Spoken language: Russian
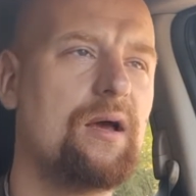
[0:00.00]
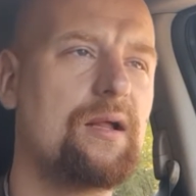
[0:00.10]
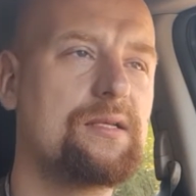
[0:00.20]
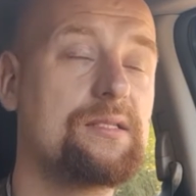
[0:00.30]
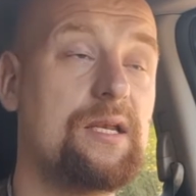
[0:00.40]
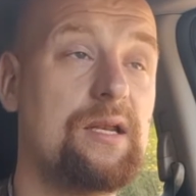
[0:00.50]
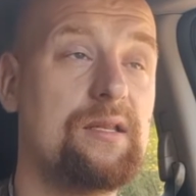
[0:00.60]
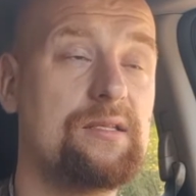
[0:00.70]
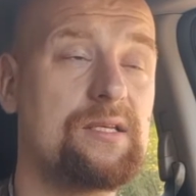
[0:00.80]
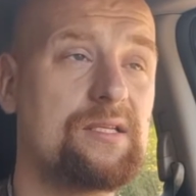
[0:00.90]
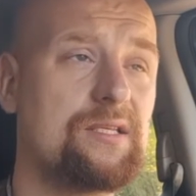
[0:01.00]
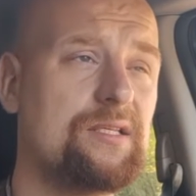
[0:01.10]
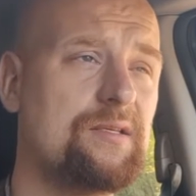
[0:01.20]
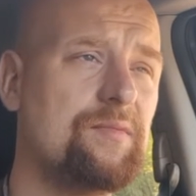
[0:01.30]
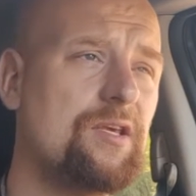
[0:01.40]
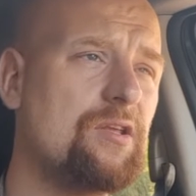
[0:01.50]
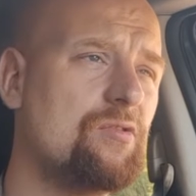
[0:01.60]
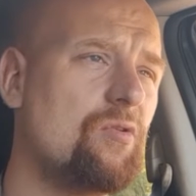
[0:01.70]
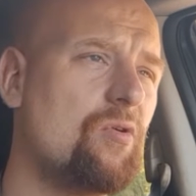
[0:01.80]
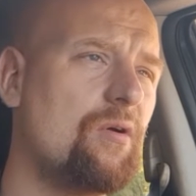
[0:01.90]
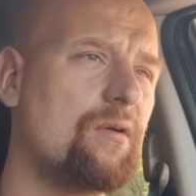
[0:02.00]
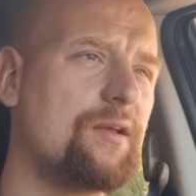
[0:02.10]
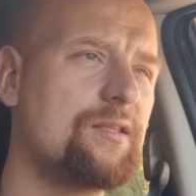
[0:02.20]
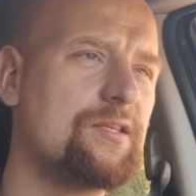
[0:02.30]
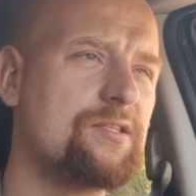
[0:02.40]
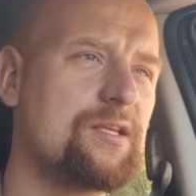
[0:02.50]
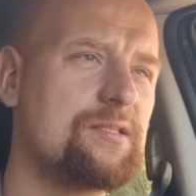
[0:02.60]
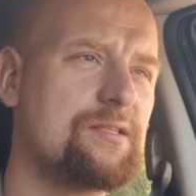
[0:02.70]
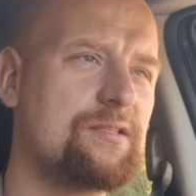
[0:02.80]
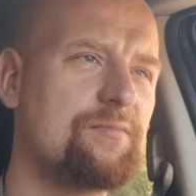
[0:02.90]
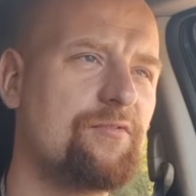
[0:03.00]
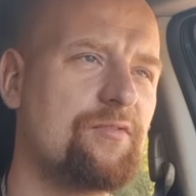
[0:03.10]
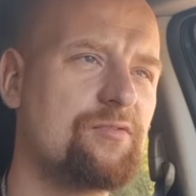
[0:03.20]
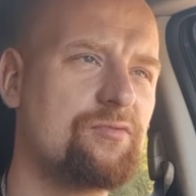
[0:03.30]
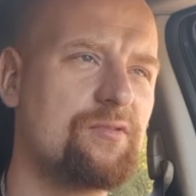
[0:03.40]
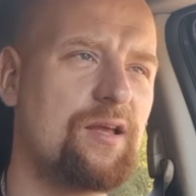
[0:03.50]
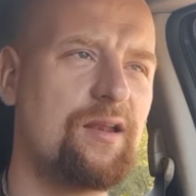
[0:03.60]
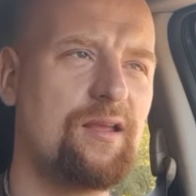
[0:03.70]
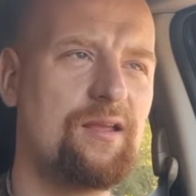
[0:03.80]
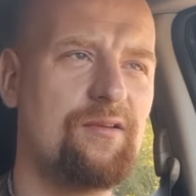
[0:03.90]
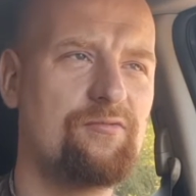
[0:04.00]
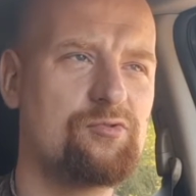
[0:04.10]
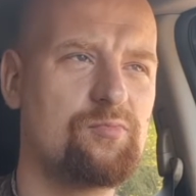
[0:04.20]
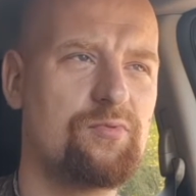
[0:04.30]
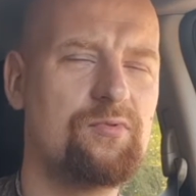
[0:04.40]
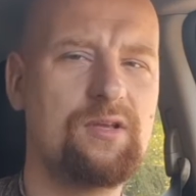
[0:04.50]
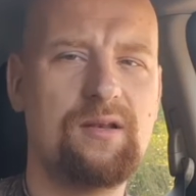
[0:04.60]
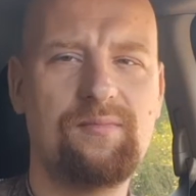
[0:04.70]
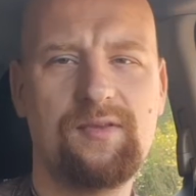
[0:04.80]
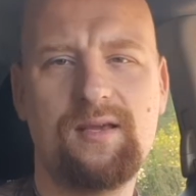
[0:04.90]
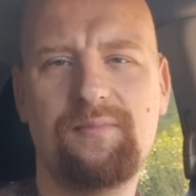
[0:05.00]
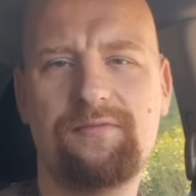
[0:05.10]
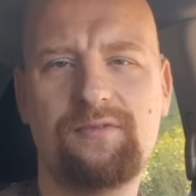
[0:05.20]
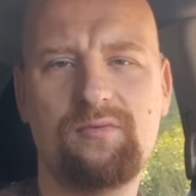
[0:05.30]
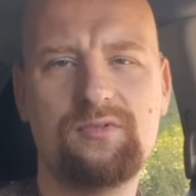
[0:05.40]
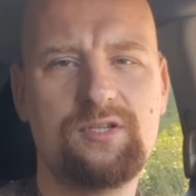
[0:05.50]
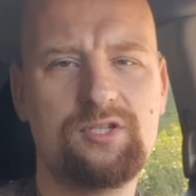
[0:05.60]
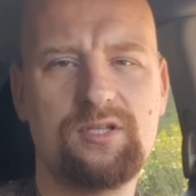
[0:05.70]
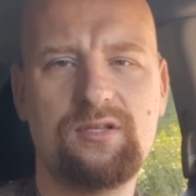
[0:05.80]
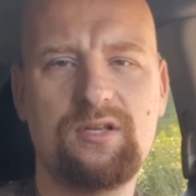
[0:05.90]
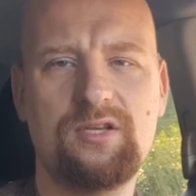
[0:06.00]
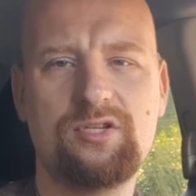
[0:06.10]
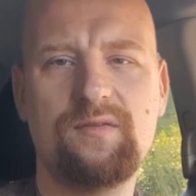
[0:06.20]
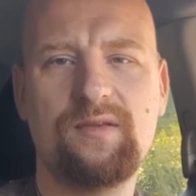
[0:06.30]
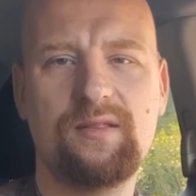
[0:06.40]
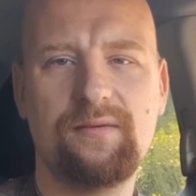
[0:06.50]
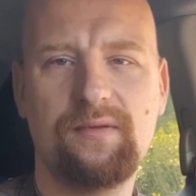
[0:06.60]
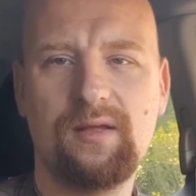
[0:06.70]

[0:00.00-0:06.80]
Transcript: Расстрелянной царской семьи. Но канонизация самого государя и его супруги для меня, я повторюсь, совершенно не очевидна.